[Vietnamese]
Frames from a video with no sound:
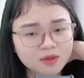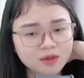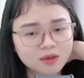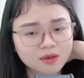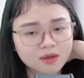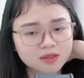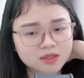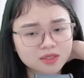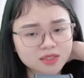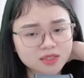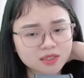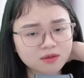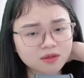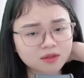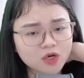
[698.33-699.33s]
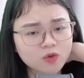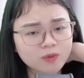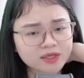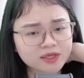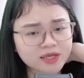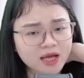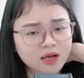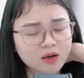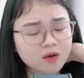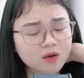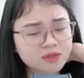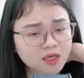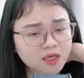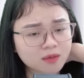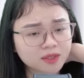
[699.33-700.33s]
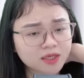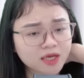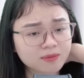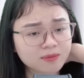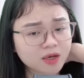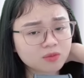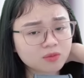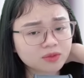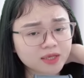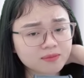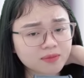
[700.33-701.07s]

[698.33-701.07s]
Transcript: Dì Hường đâu mà nhà ôm sòm thế này mà không thấy mặt